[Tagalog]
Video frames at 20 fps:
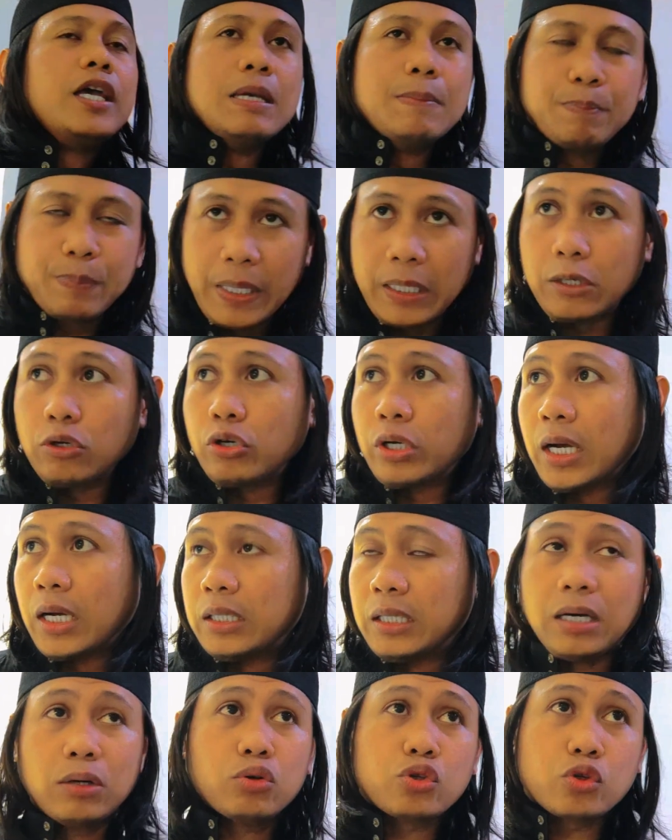impyerno ng
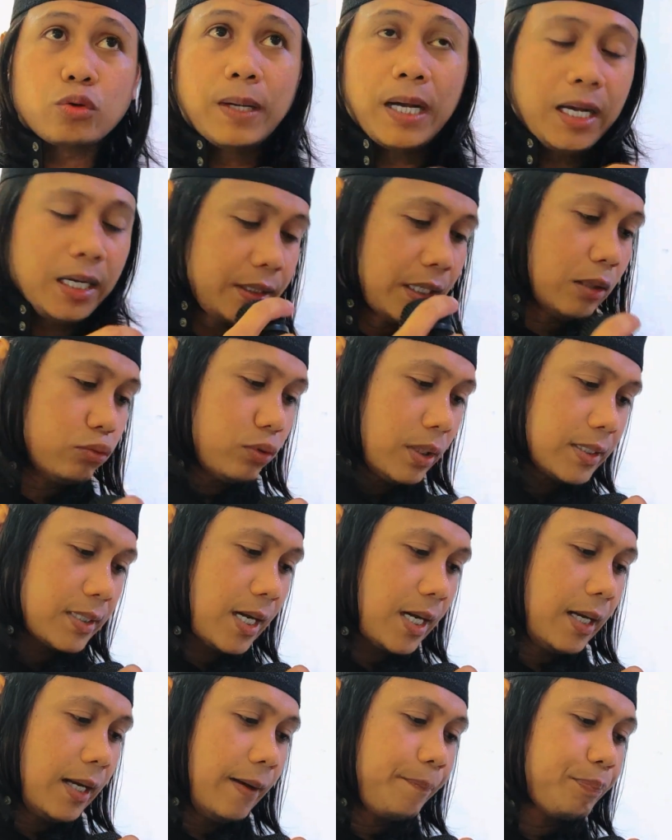Allah subhanahu wa
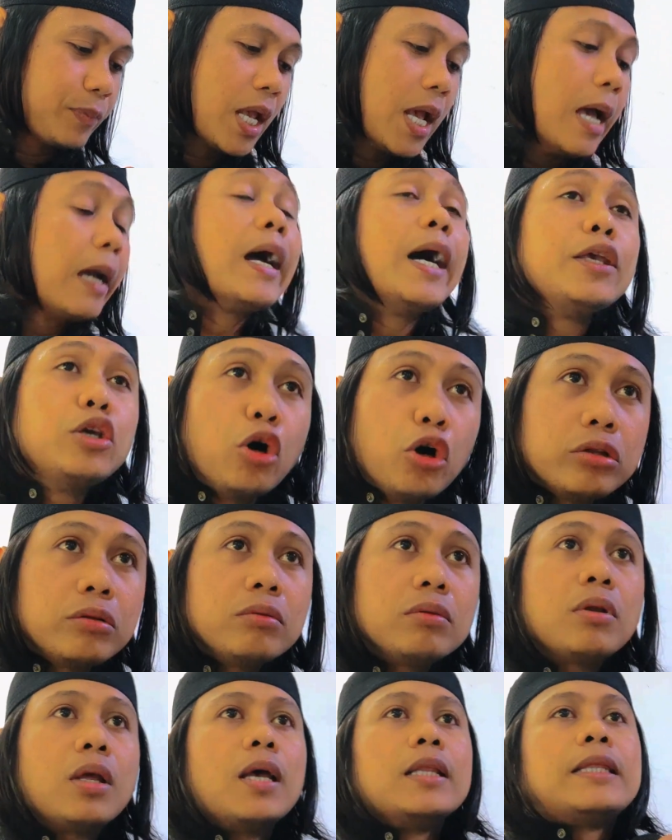ta'ala.
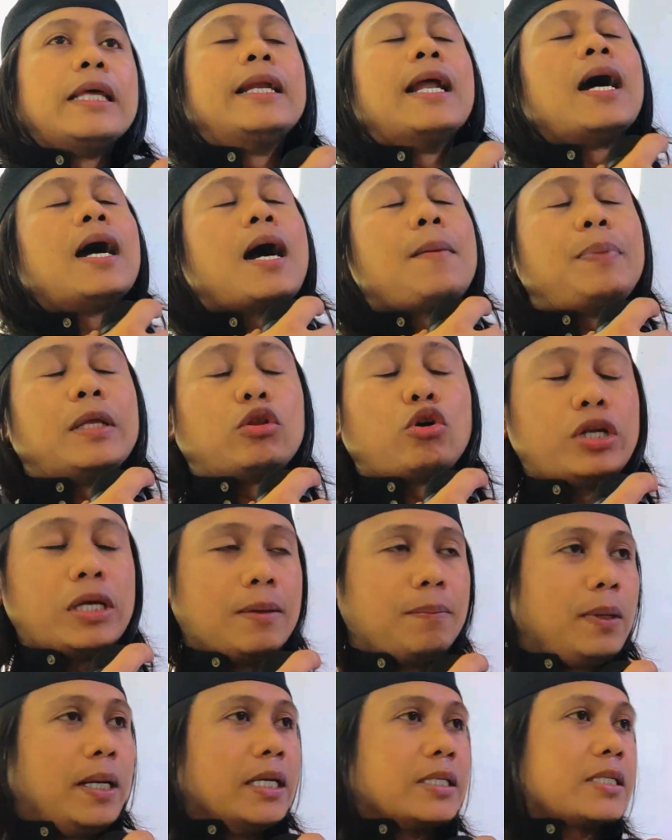Ngayon, tinanggap ito ni
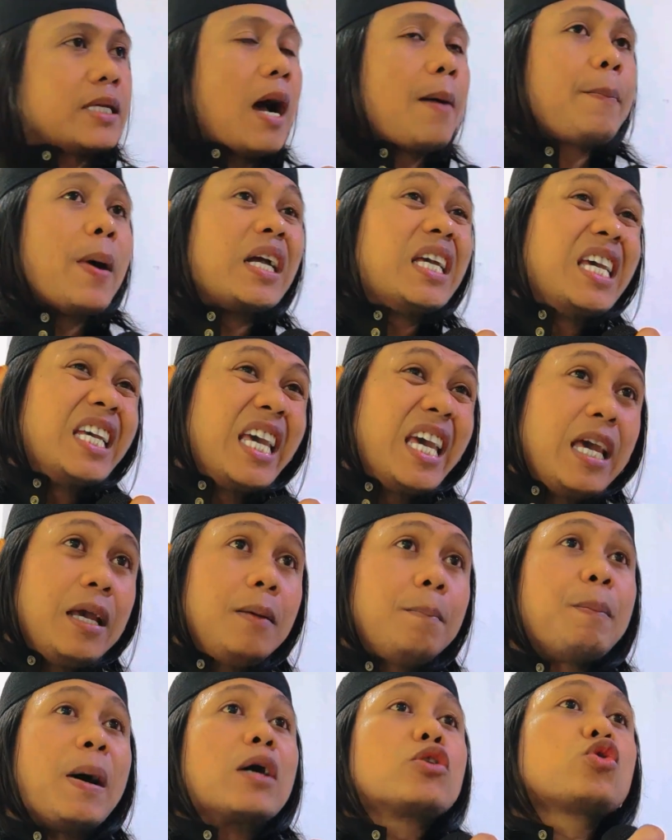Iblis ang
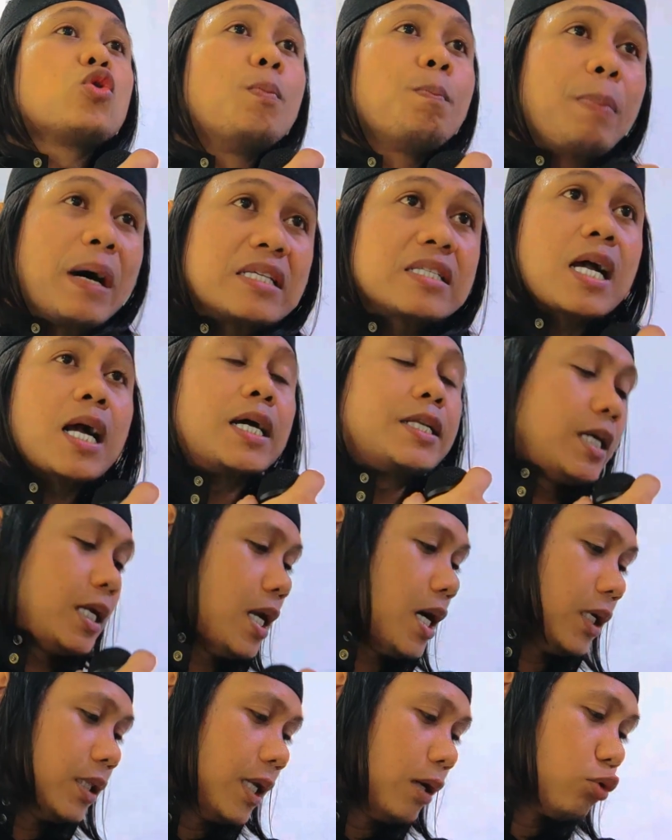pagiging pagsumpa sa kanya
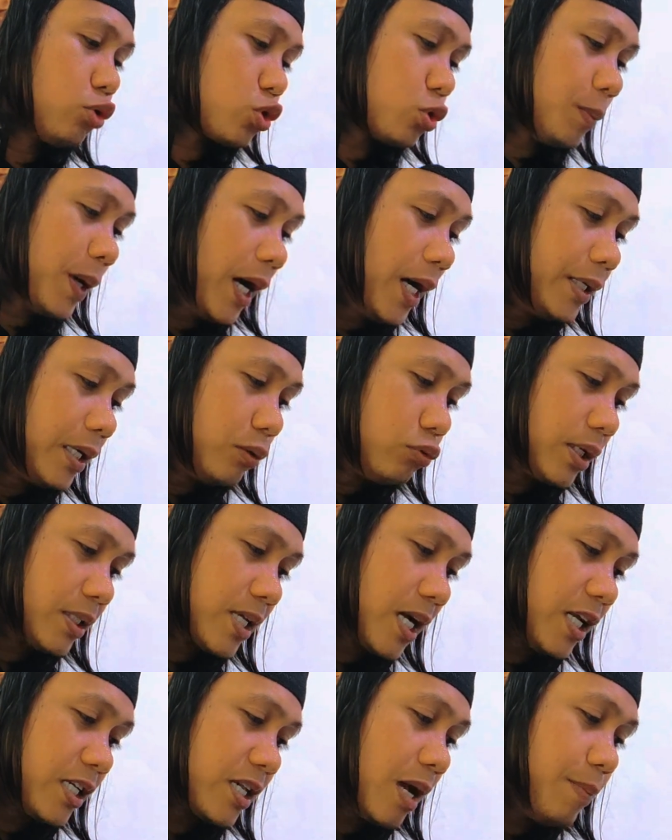ng Allah subhanahu wa
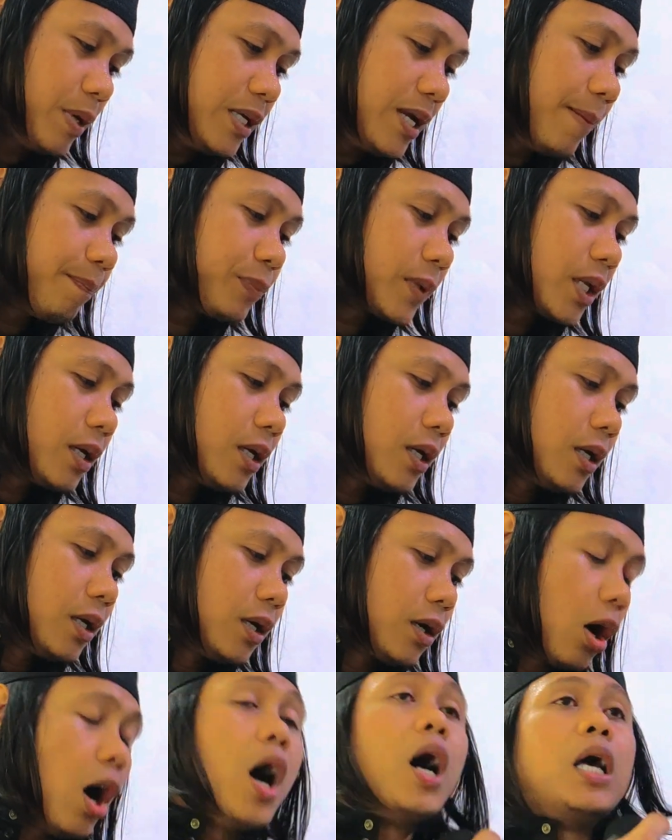ta'ala. Sabi niya,
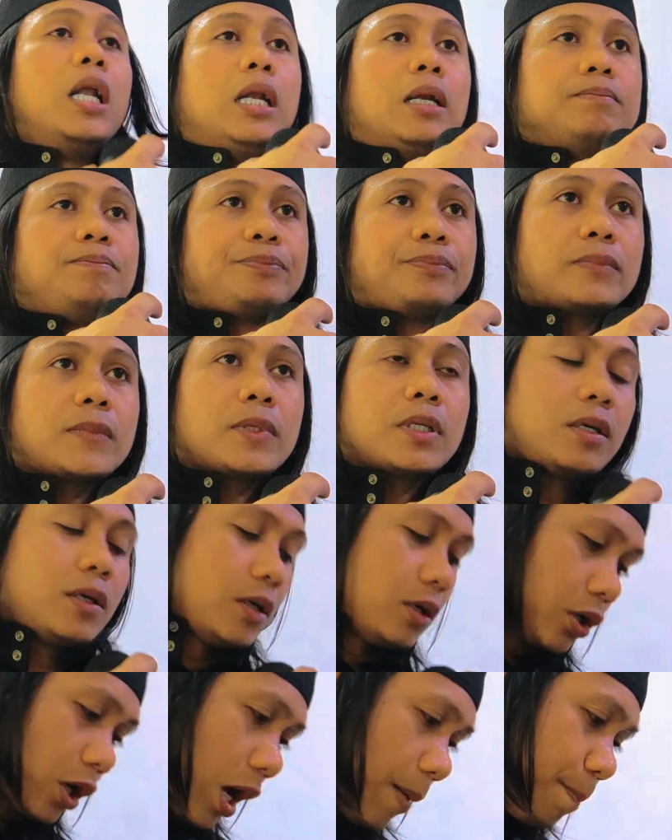Call,
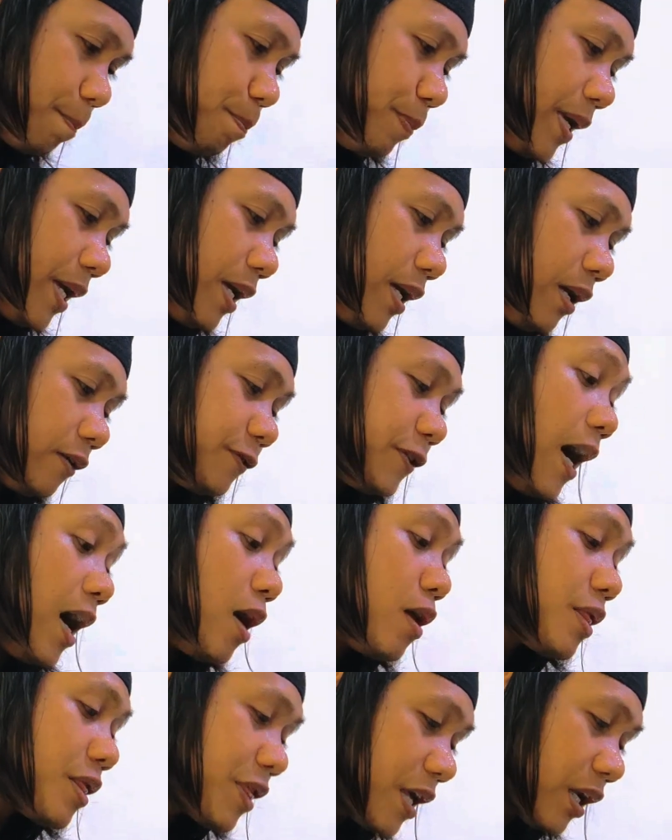Rabbi
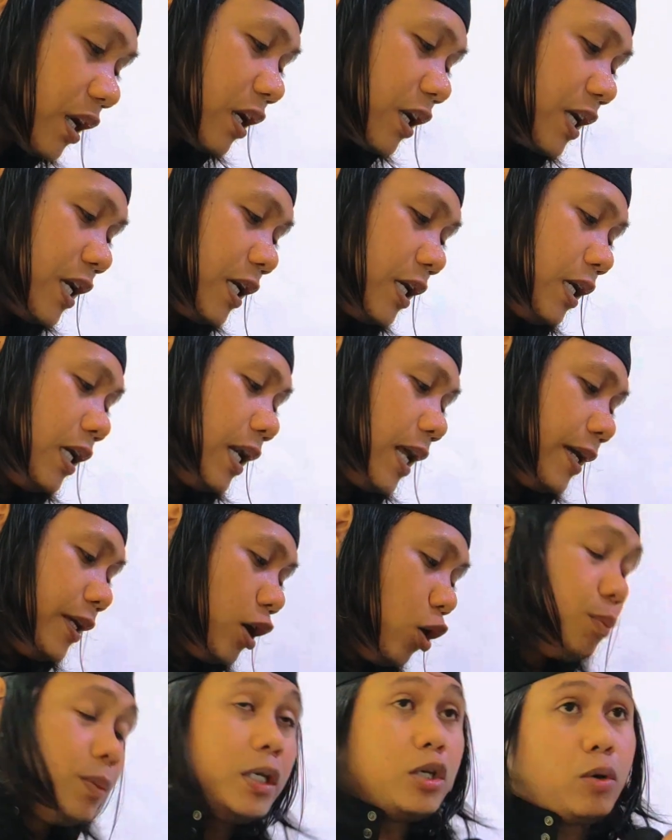faanzirni ila
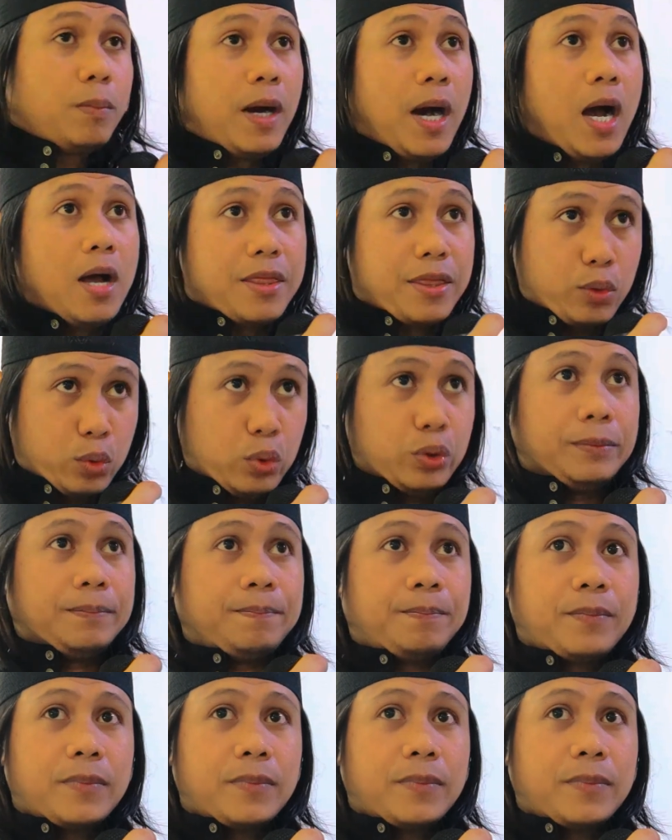yawmi yub'athun.